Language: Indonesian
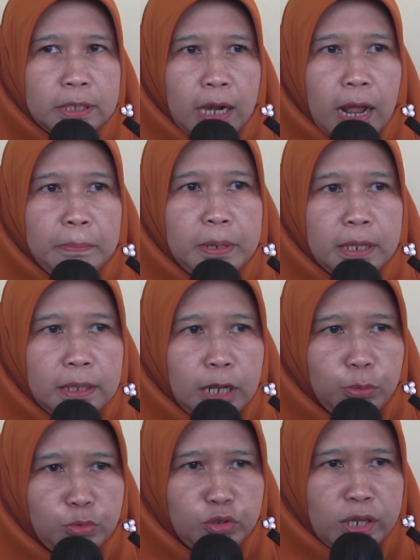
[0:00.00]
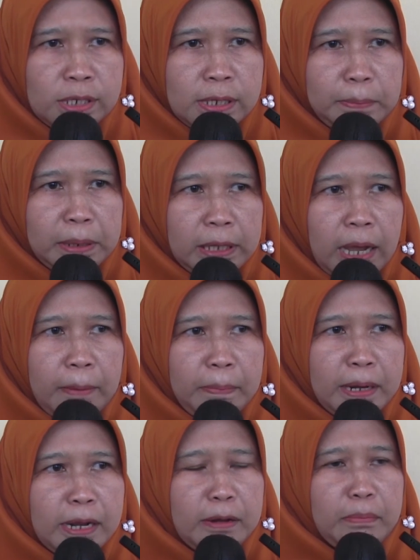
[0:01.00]
terupdate ilmunya seperti
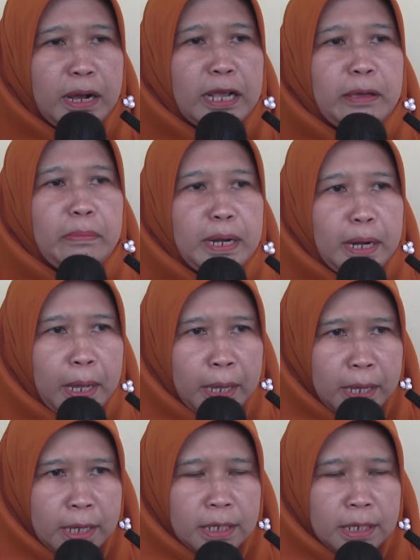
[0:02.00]
apa dan bagaimana